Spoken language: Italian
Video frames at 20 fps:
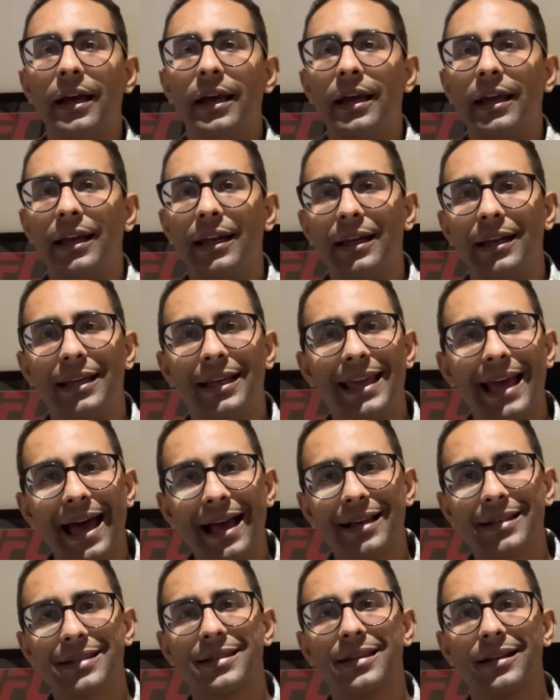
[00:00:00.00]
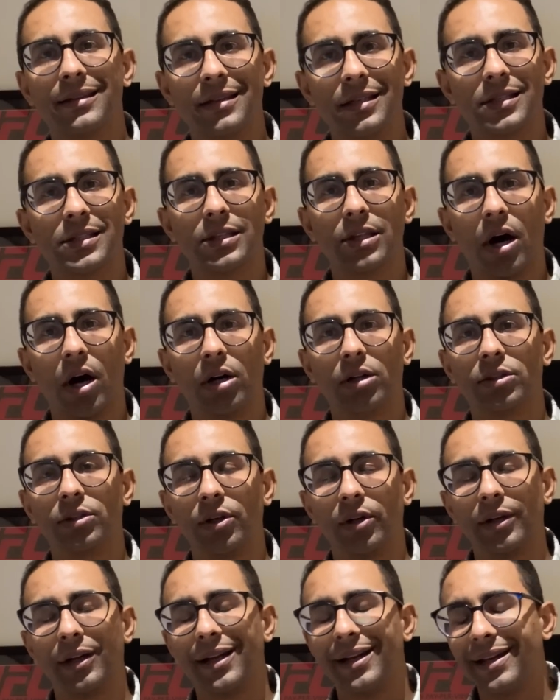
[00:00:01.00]
il gangster di
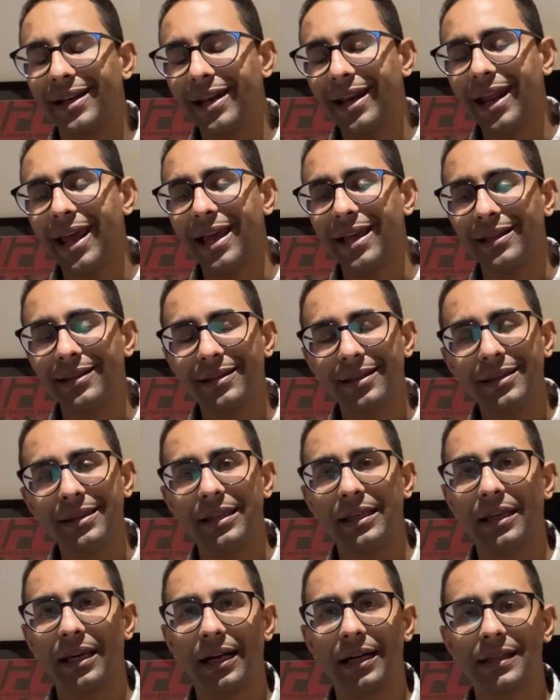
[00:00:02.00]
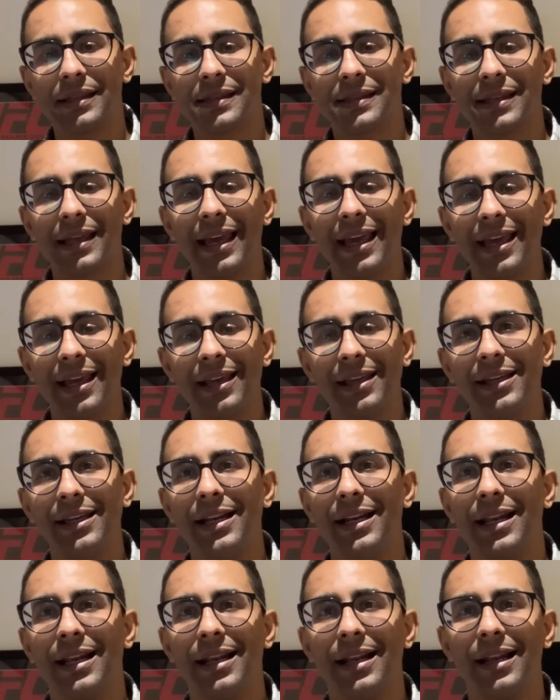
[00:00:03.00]
Stockton Nate Diaz e
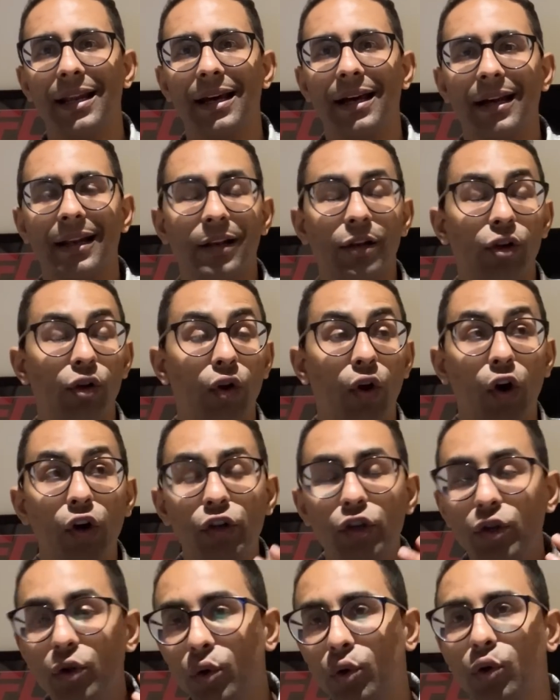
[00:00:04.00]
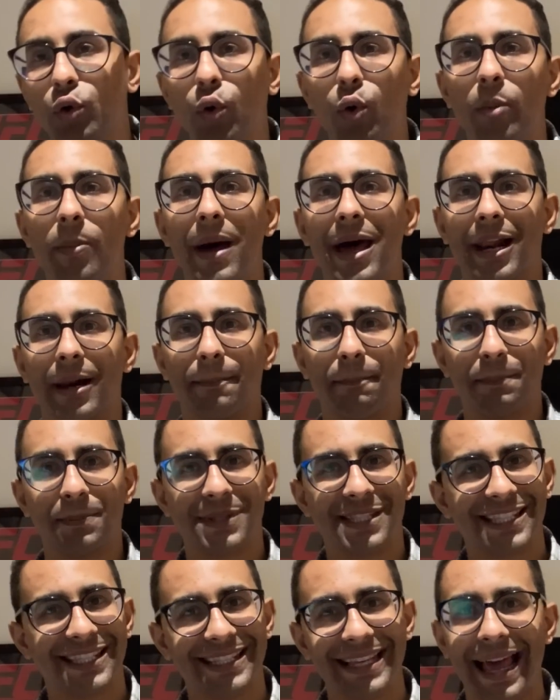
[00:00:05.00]
il, lo youtuber
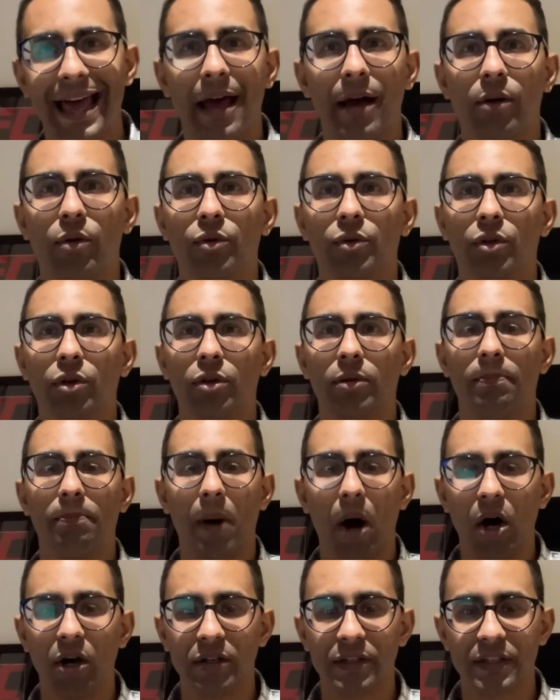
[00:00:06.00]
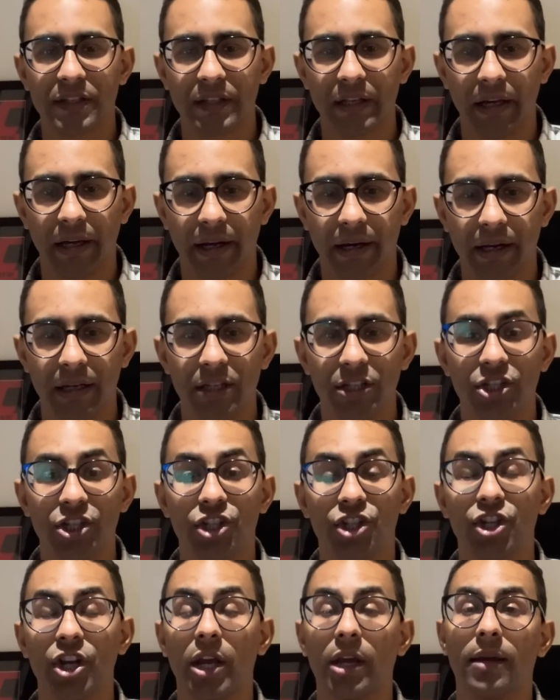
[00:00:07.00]
pseudo boxer
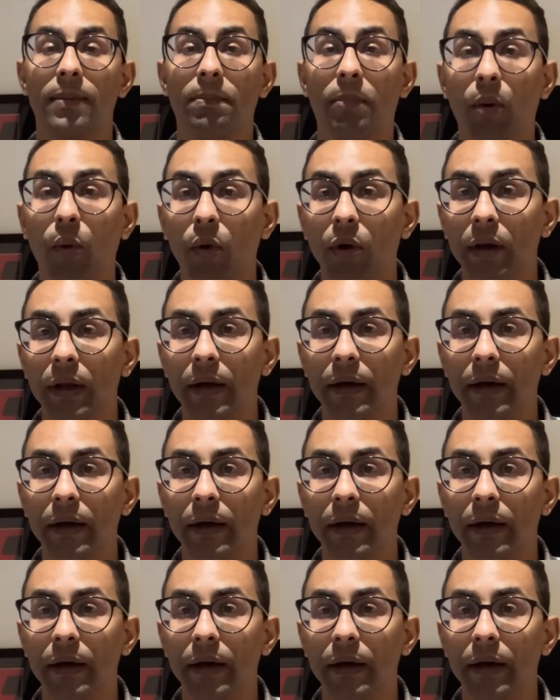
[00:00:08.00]
Jake Paul.